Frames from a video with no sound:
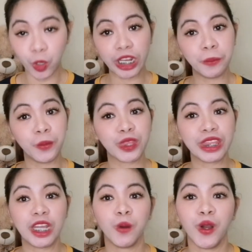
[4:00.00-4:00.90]
Kuripot
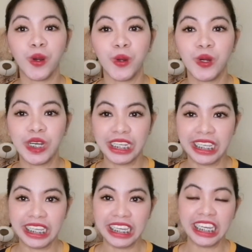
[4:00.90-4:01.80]
daw ako
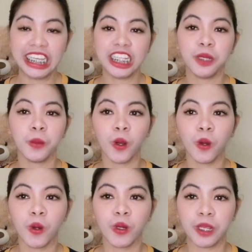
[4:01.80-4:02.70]
hindi po
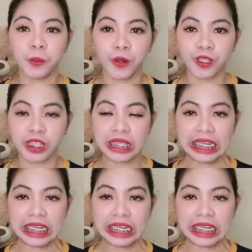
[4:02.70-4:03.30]
ako kuripot.